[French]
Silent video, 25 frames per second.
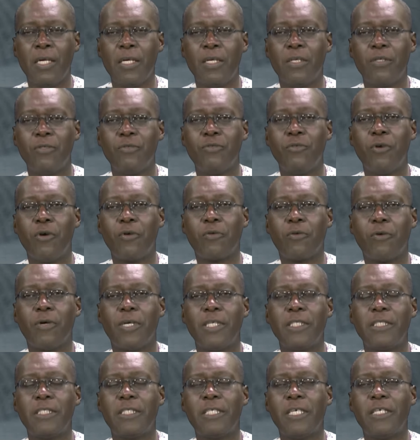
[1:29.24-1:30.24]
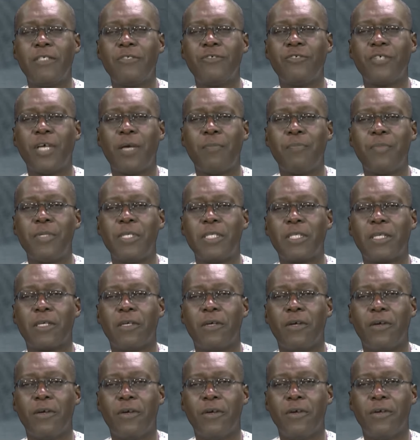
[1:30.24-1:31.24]
2 Corinthiens
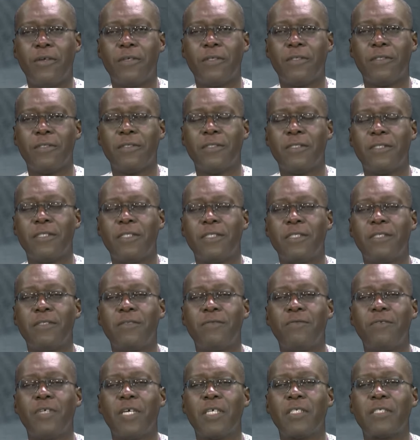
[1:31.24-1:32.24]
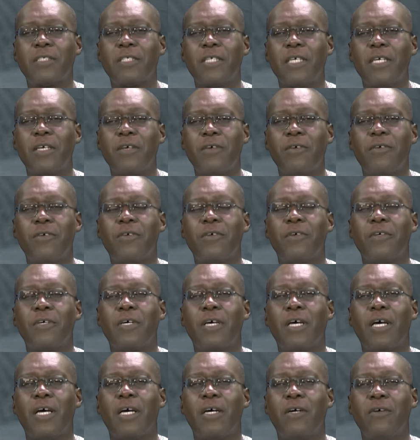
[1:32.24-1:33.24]
chapitre 1, versets 1
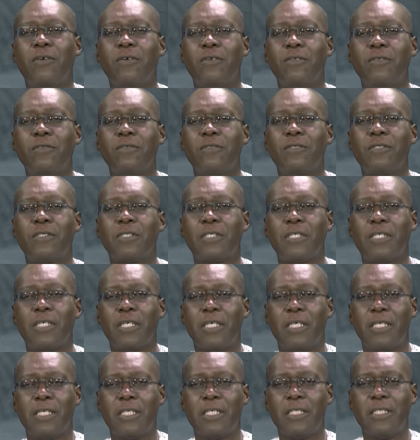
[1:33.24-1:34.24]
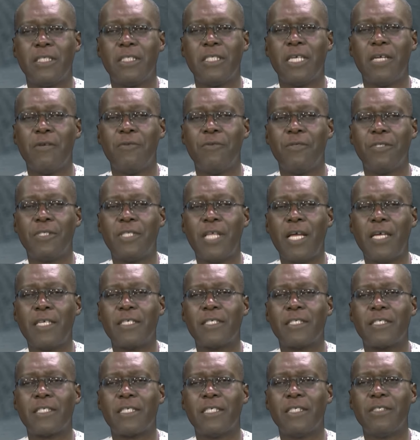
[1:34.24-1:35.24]
à 11, c'est le
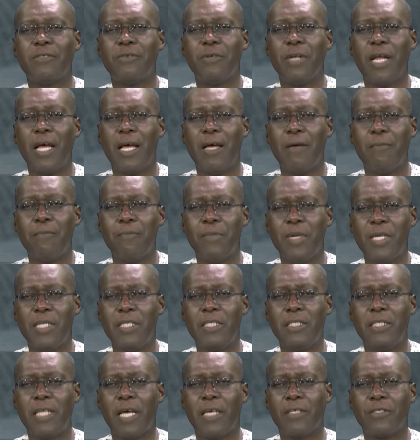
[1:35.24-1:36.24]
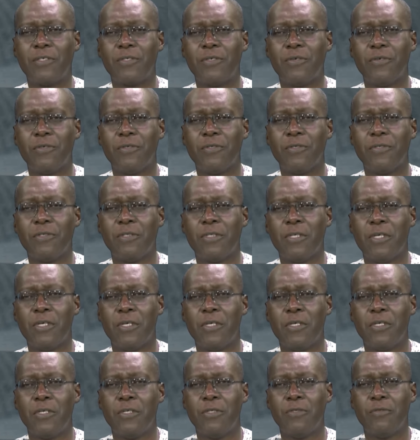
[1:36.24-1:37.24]
texte de la méditation
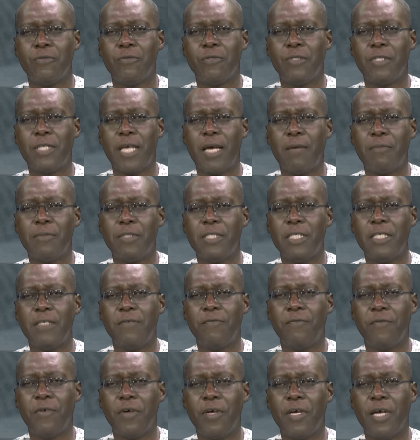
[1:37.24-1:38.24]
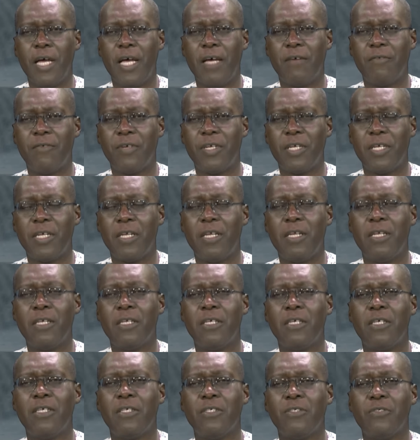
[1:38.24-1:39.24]
du samedi 20 avril
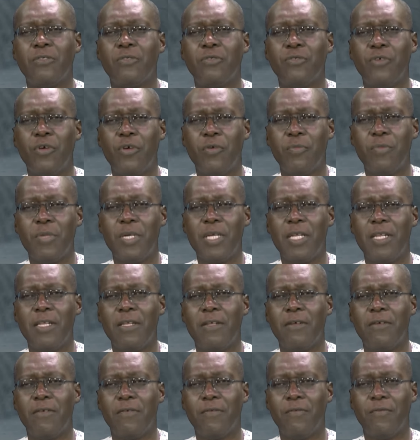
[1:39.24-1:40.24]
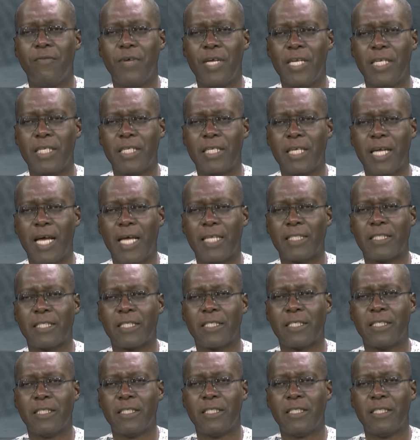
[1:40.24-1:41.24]

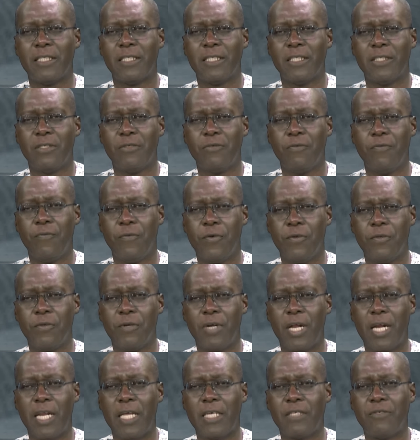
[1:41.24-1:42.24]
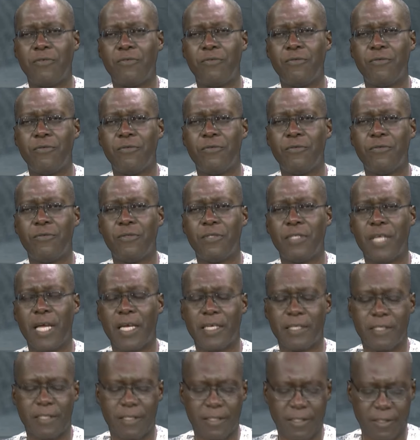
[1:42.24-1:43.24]
2024. Nous faisons la lecture du
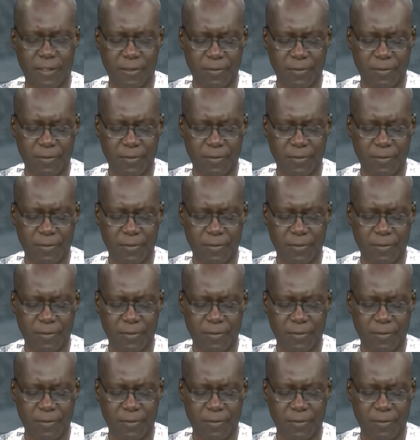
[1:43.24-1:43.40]
texte.